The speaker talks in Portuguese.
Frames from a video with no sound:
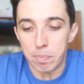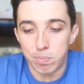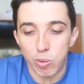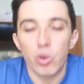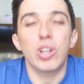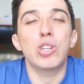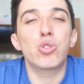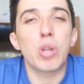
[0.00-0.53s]

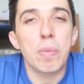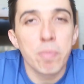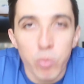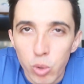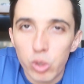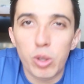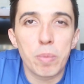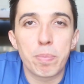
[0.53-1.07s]
Por isso é
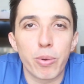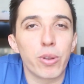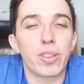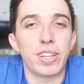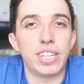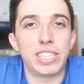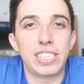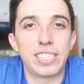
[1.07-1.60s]
muito
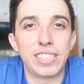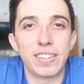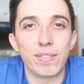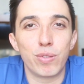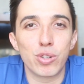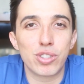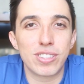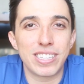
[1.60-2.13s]
importante
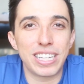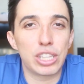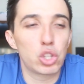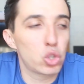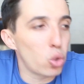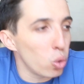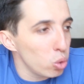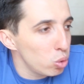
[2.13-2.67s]
você
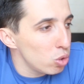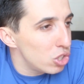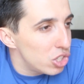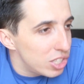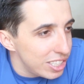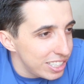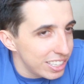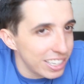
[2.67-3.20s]
todo
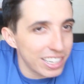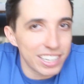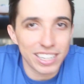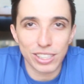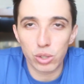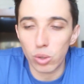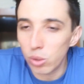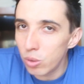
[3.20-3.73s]
dia
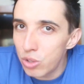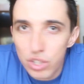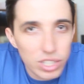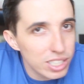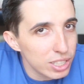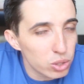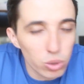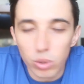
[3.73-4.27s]
todo
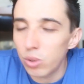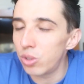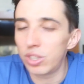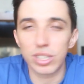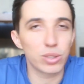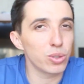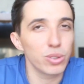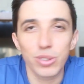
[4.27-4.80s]
dia, todo
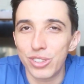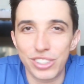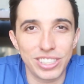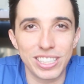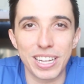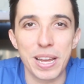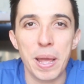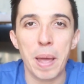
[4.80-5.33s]
dia, todo
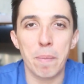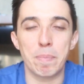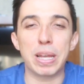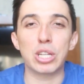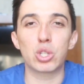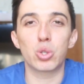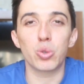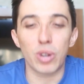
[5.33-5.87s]
dia
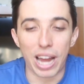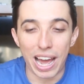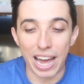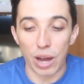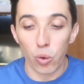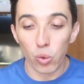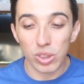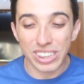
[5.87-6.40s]

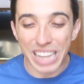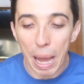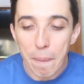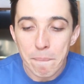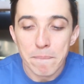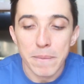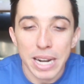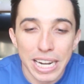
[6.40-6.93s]
mensurar o
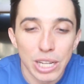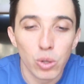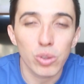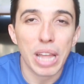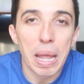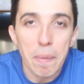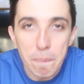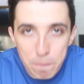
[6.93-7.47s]
tamanho
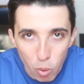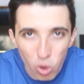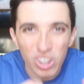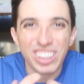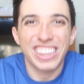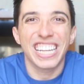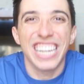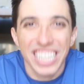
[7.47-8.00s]
da
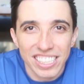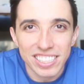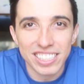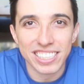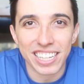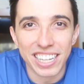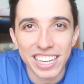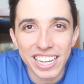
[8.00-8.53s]

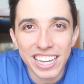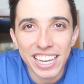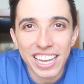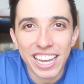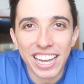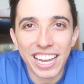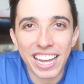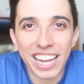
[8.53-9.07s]
importância
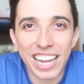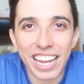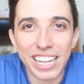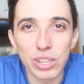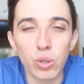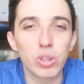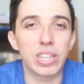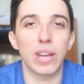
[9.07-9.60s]
é,
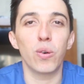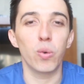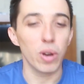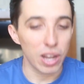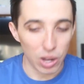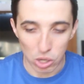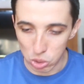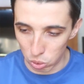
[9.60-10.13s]
do teu
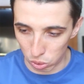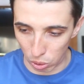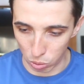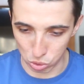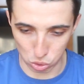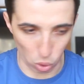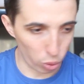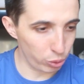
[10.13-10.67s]
do
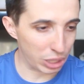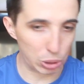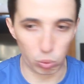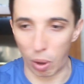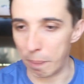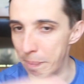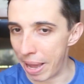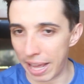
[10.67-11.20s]
teu sonho, da
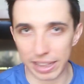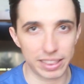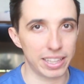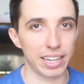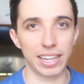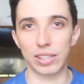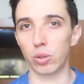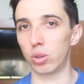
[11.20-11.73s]
tua
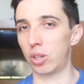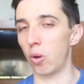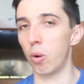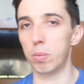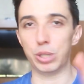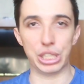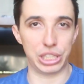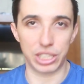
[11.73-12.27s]
meta, do teu
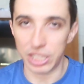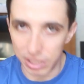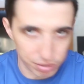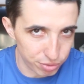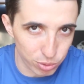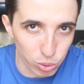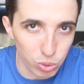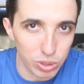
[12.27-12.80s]

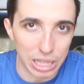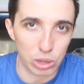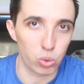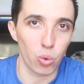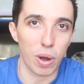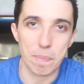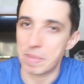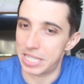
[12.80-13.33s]
objetivo, da
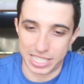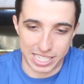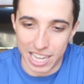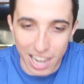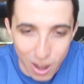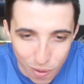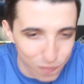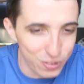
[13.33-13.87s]
tua
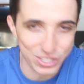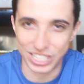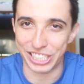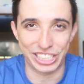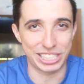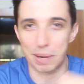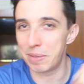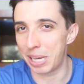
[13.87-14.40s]
missão, você
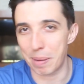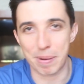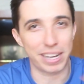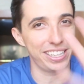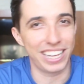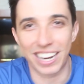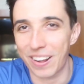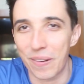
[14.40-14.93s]
chame na
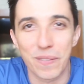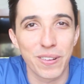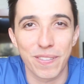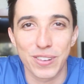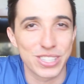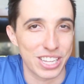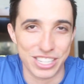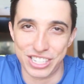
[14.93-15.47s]
maneira como que
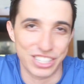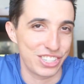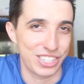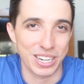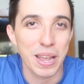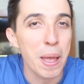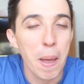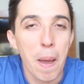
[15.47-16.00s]
você se
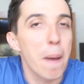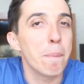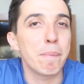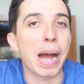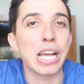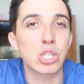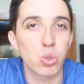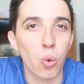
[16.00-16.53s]
sentir
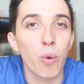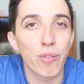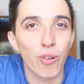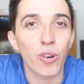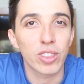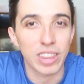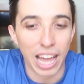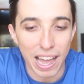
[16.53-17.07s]
mais
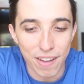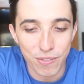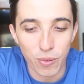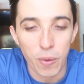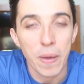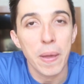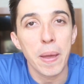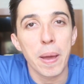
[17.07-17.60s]

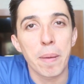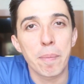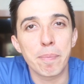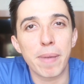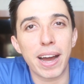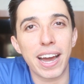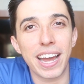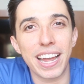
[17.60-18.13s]
confortável,
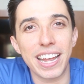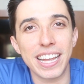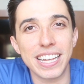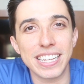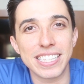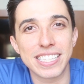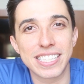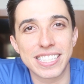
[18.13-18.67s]

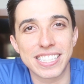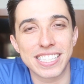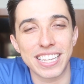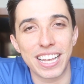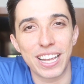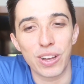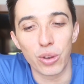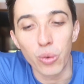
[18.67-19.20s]
mas
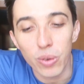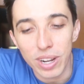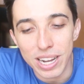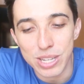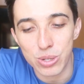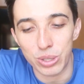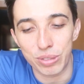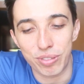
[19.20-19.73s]
é, eu não
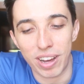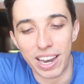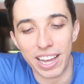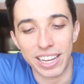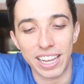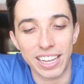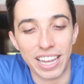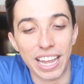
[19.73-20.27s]
canso de
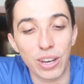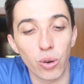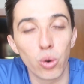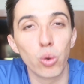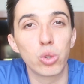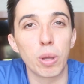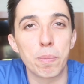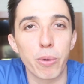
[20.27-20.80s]
falar que quem não
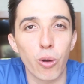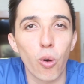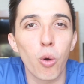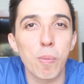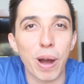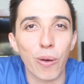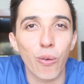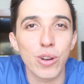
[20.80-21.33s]
luta por
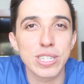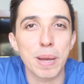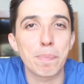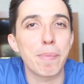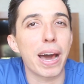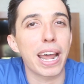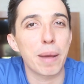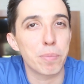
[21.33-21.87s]
alguma coisa
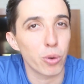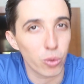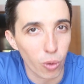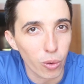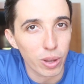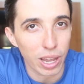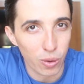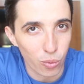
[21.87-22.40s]
para por
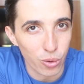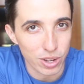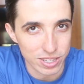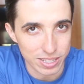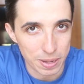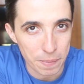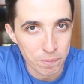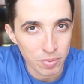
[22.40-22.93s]
qualquer
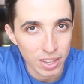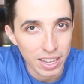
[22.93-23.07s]
coisa.